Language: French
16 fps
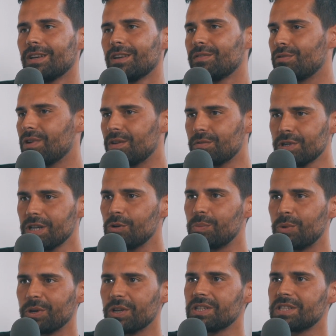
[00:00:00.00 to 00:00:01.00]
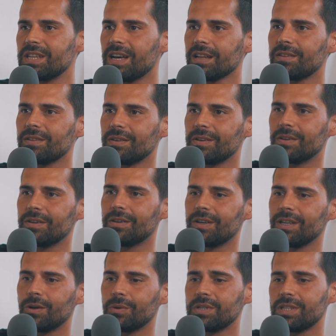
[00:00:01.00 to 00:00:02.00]
il faut l'avouer, le Plug and Start, euh,
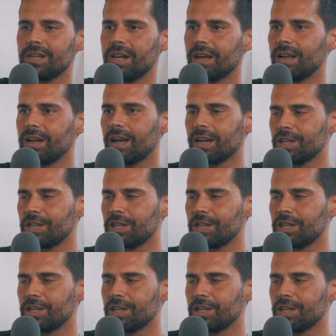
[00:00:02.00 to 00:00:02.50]
il y a aussi la,